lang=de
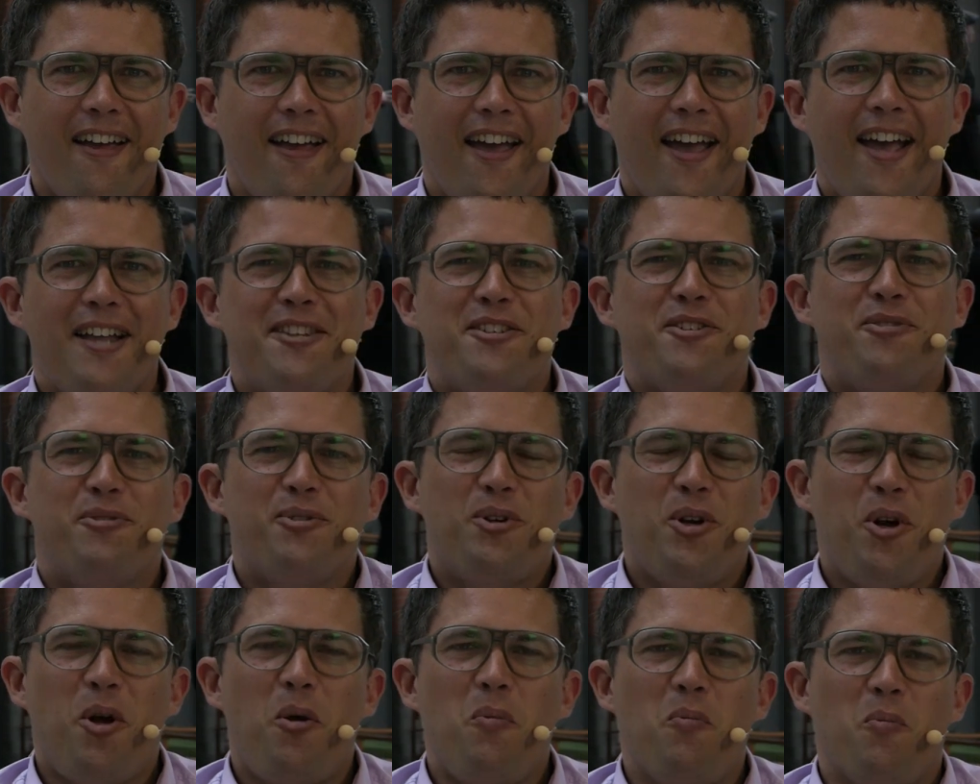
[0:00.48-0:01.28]
Herzlich
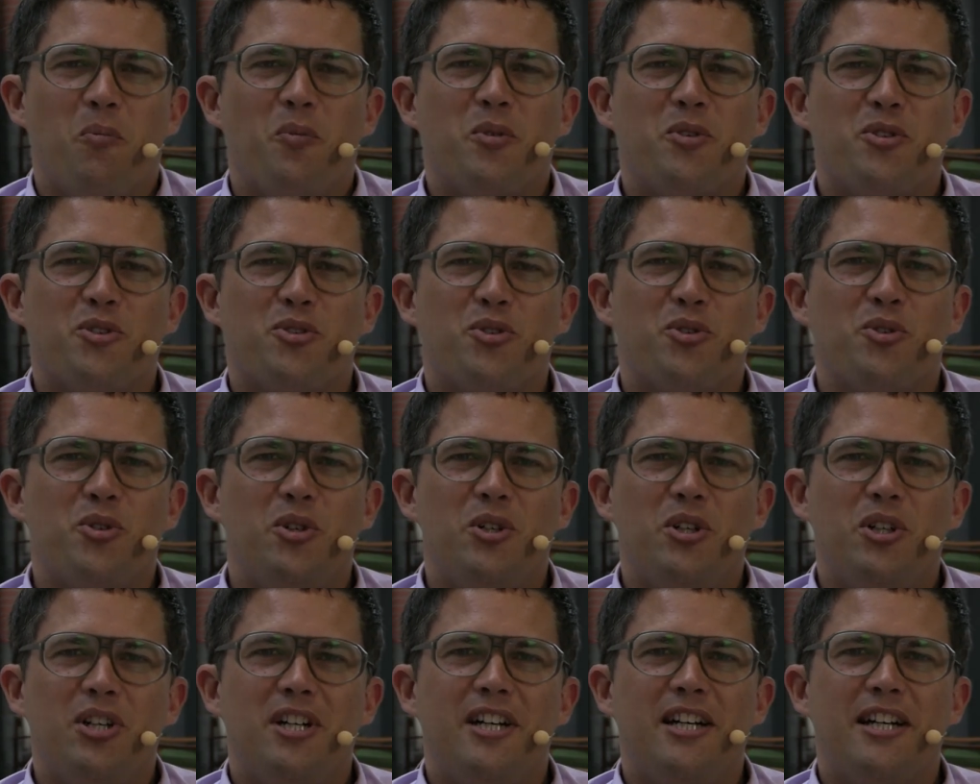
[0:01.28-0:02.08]
willkommen
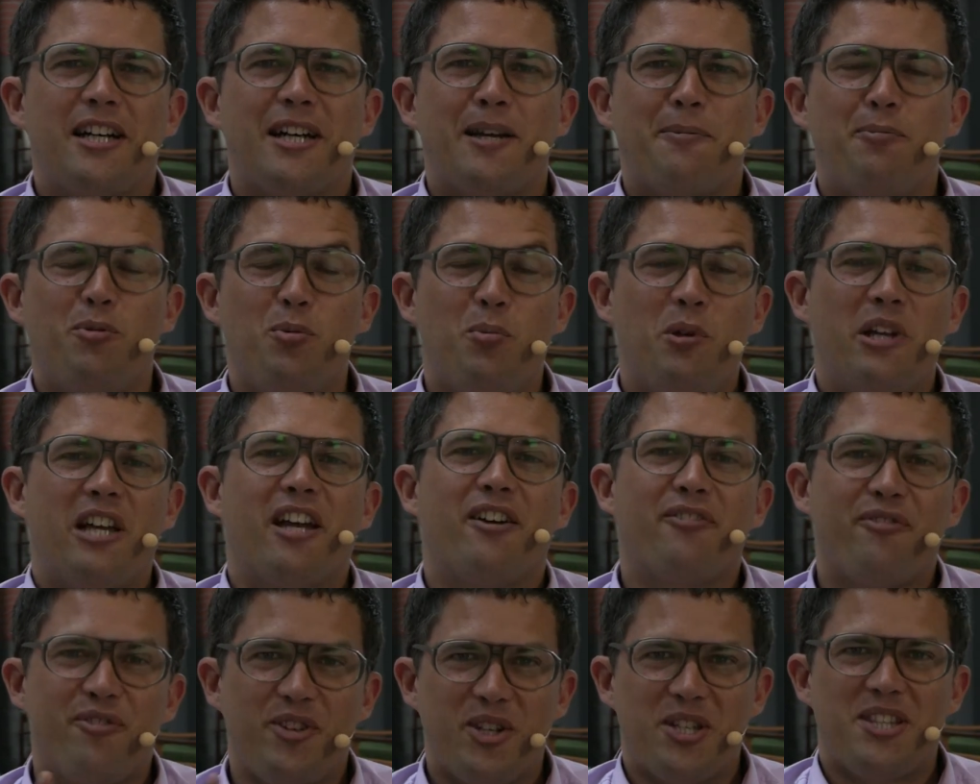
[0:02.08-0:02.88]
zur
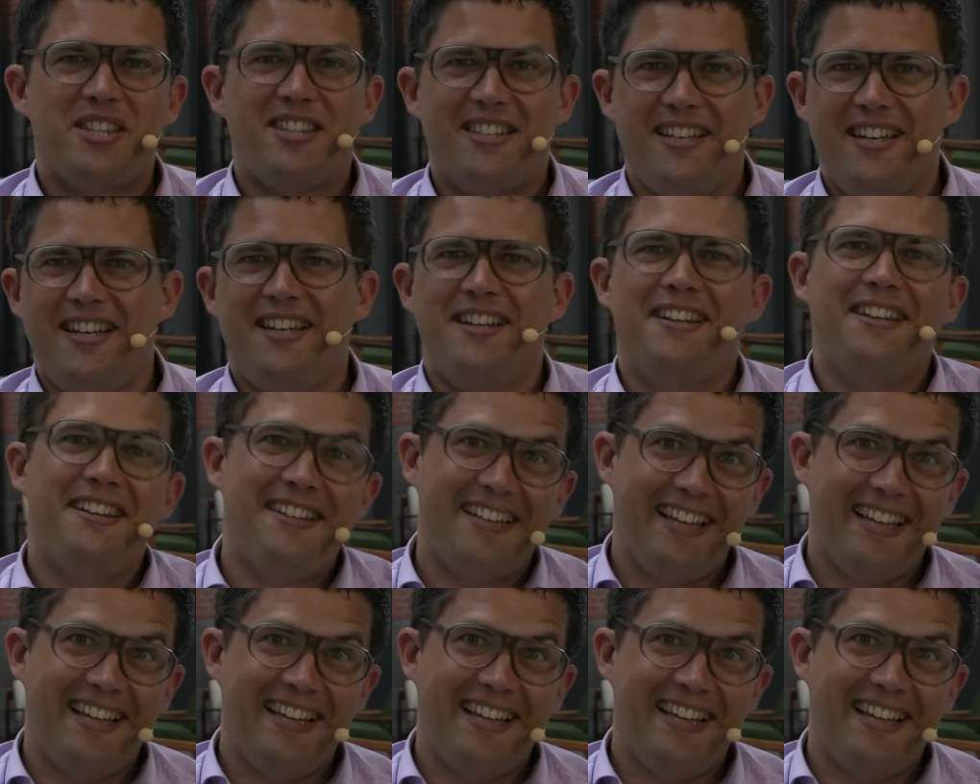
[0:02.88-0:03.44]
Republika 14,